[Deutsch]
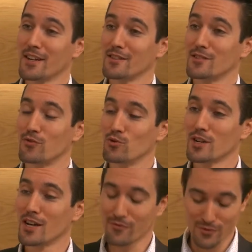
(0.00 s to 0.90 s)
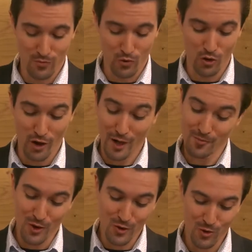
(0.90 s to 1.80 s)
des Flughafens, wo noch ein
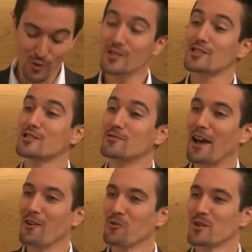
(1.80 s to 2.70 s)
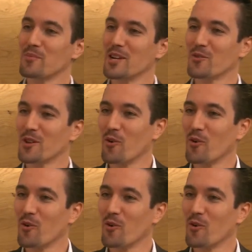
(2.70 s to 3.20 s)
ja, stolzes 200 Millionen